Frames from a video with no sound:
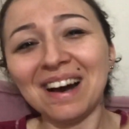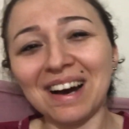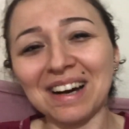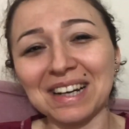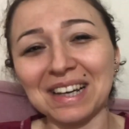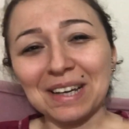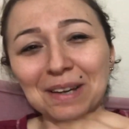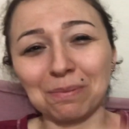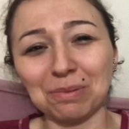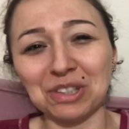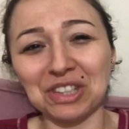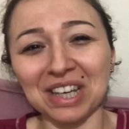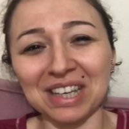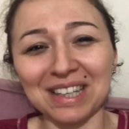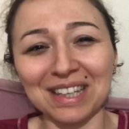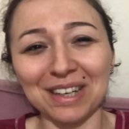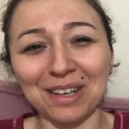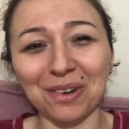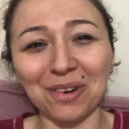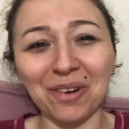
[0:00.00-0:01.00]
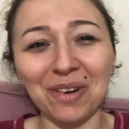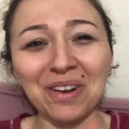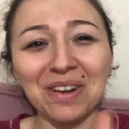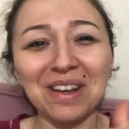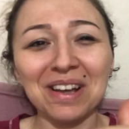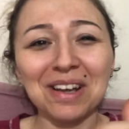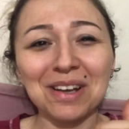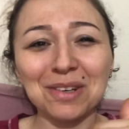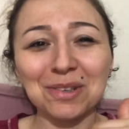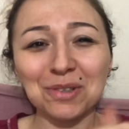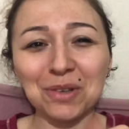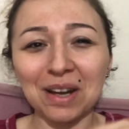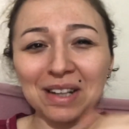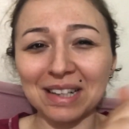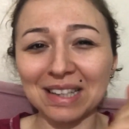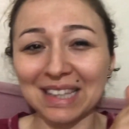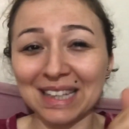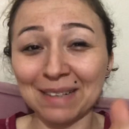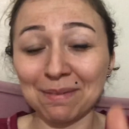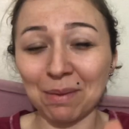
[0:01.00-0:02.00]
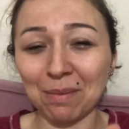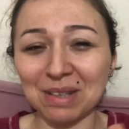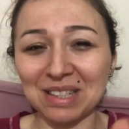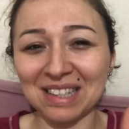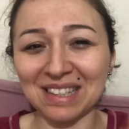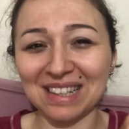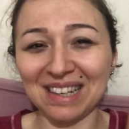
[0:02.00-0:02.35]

araya bir şey giriyor. Şu anda girmemesi